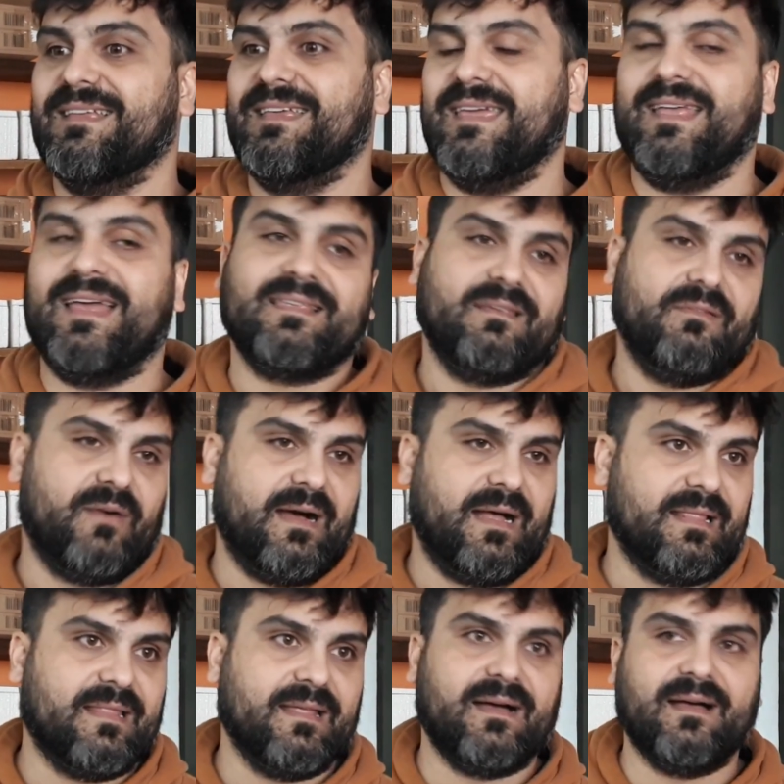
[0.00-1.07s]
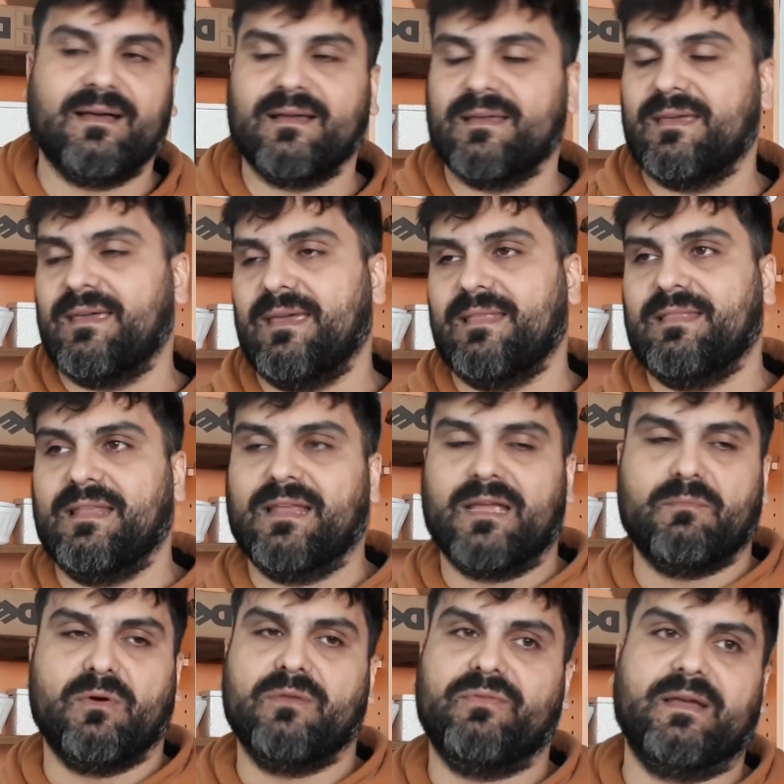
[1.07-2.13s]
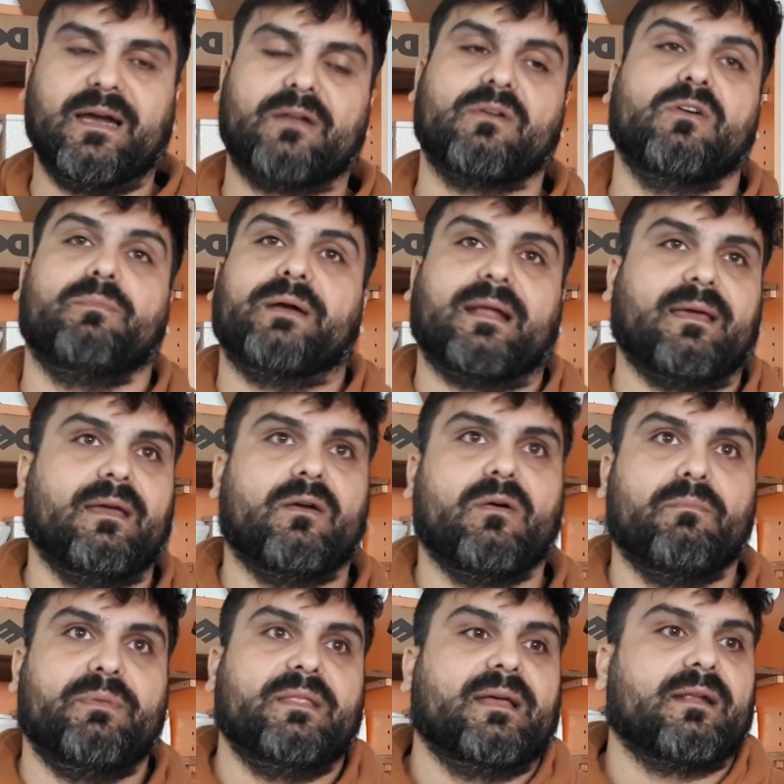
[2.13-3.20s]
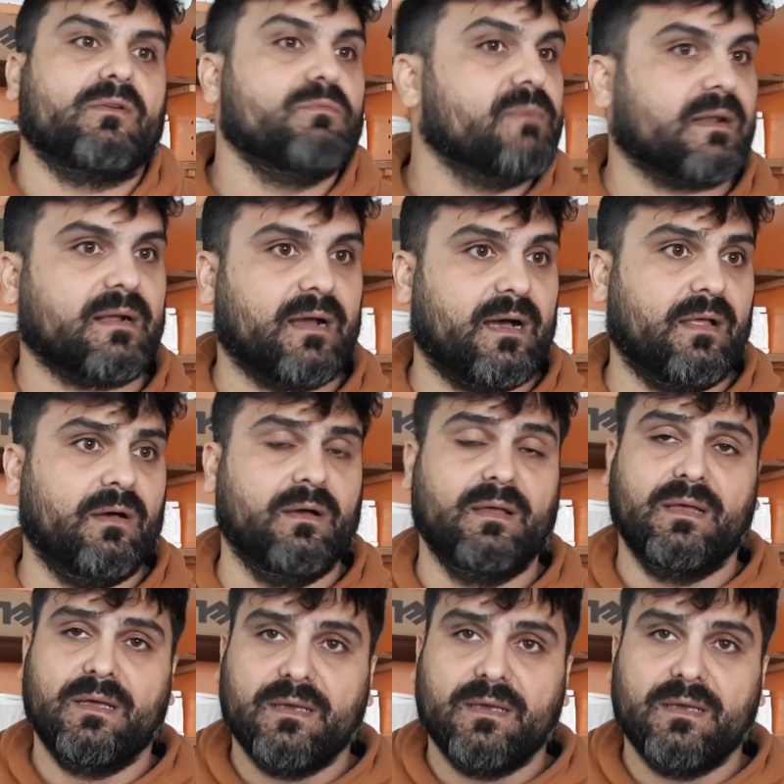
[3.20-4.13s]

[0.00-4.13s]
qué hace falta, qué tiene que modificar o no para que compitan en un mercado